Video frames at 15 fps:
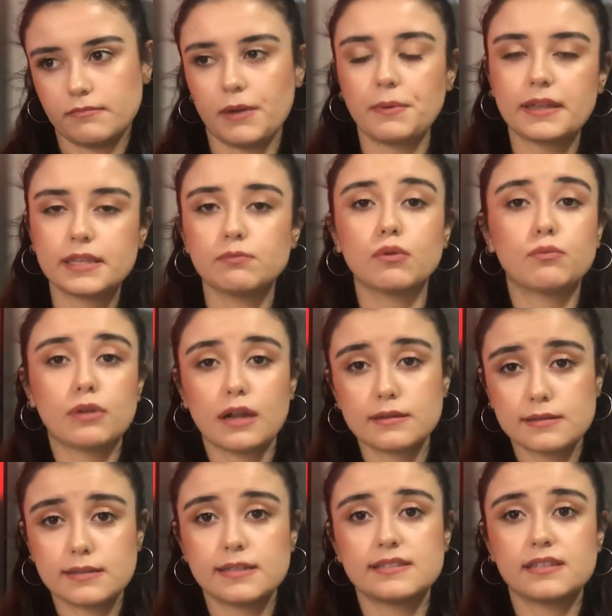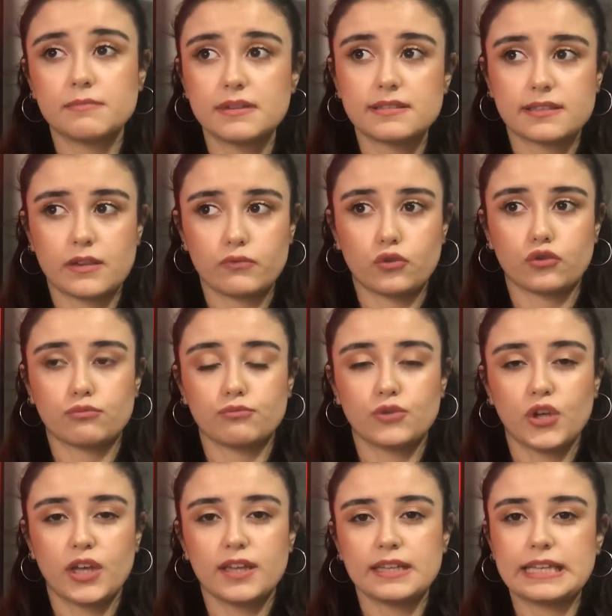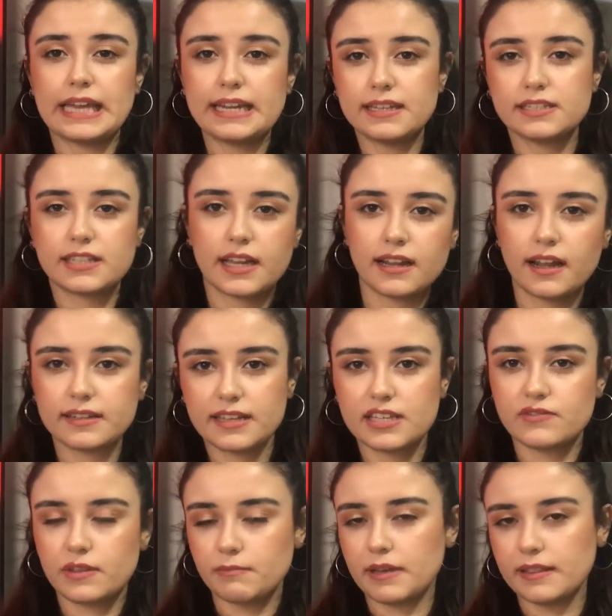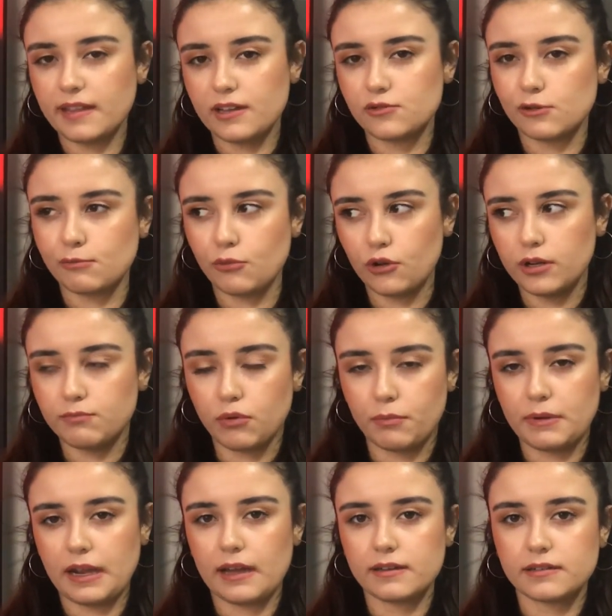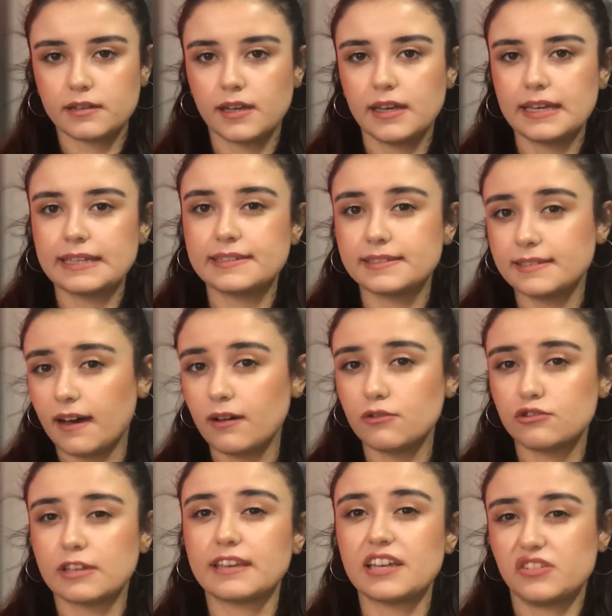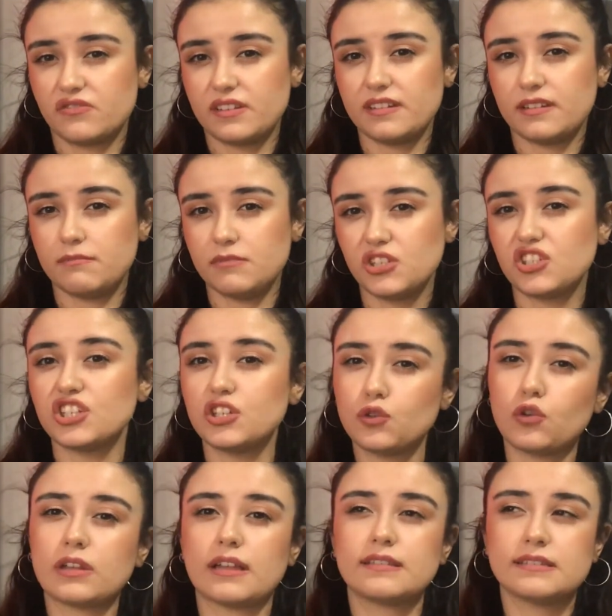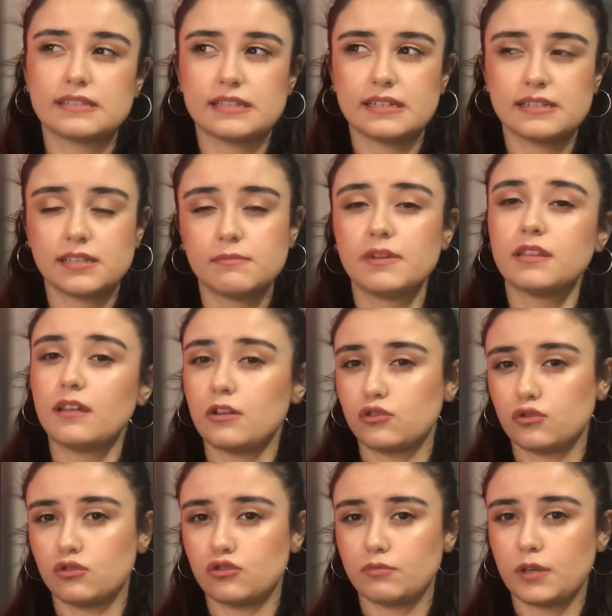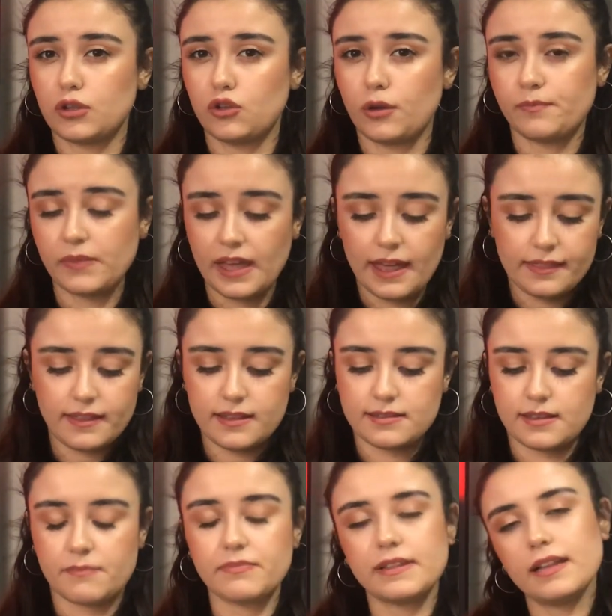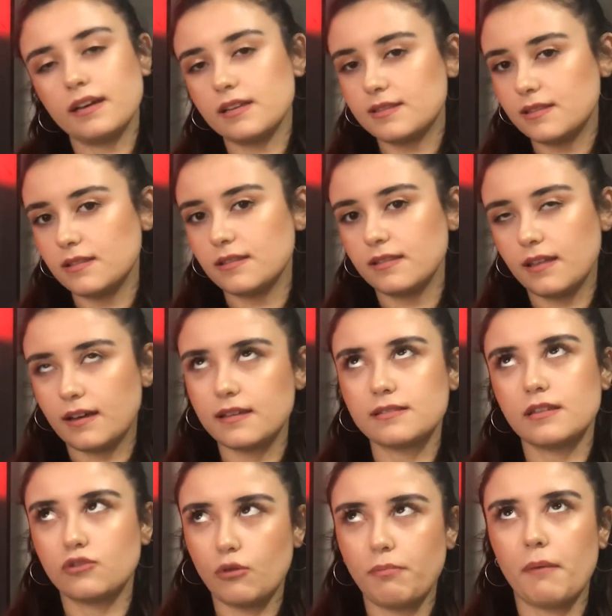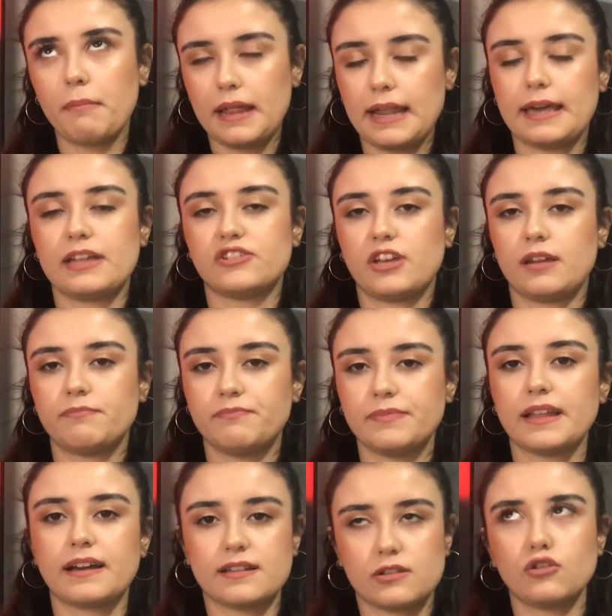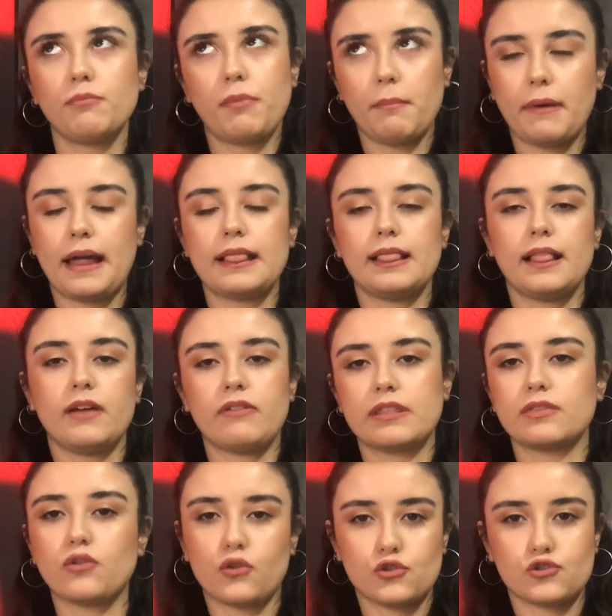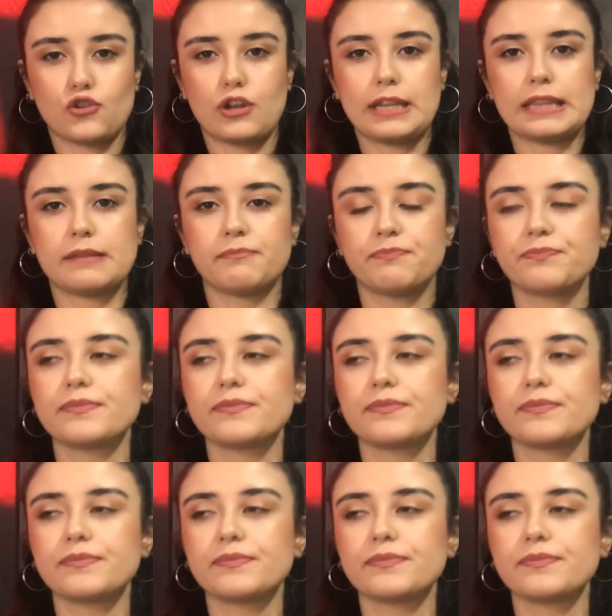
Ve ben de popüler dizileri izlemeyi seviyorum. Yeni şeyler keşfetmekten çok böyle popüler, daha önce keşfedilmiş, iyi olan dizileri izlemek daha çok hoşuma gidiyor. Neyse La Casa, La Casa de Papel'e geçelim. La Casa de Papel. Evet doğru söyledim.